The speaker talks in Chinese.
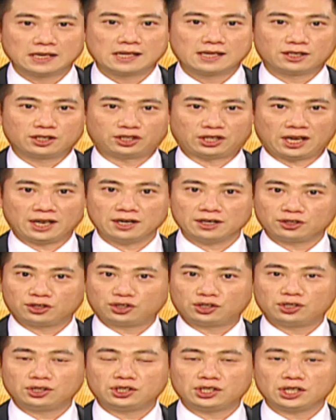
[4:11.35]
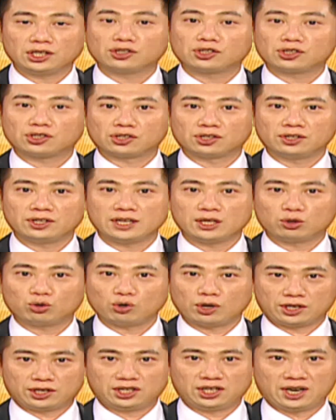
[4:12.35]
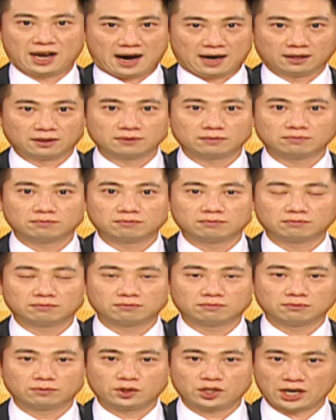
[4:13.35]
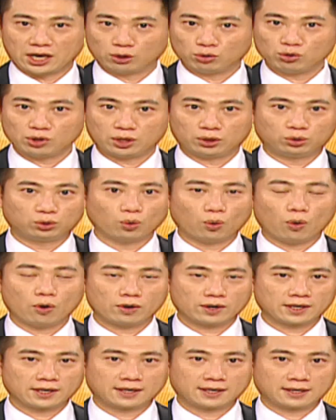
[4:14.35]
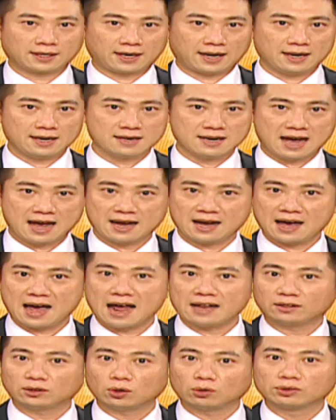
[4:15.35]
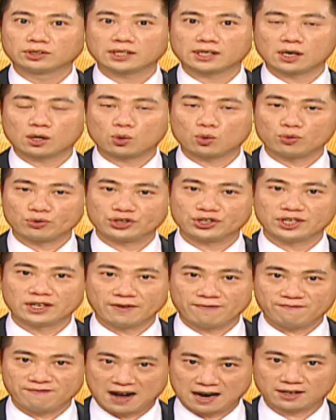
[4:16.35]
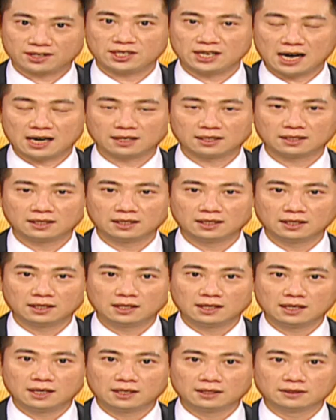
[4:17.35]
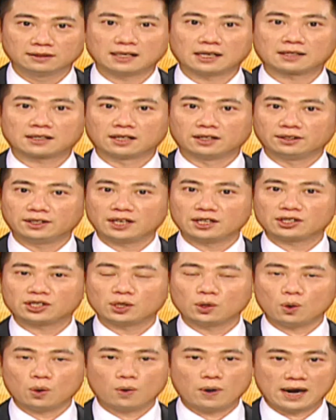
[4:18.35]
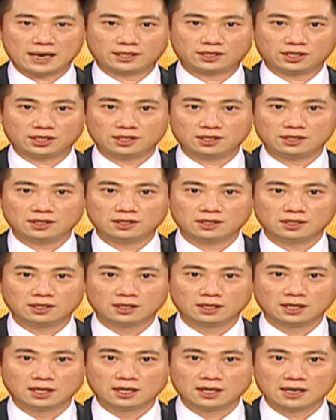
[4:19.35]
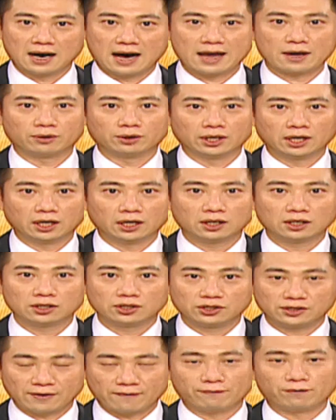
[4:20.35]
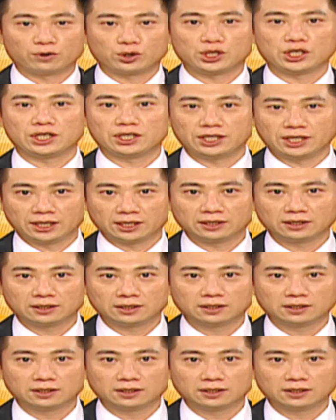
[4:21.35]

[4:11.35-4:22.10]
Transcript: 谁的资金实力最强、钱最多，可以来撼动这个股市的方向，那肯定是外资，还有呢政府基金。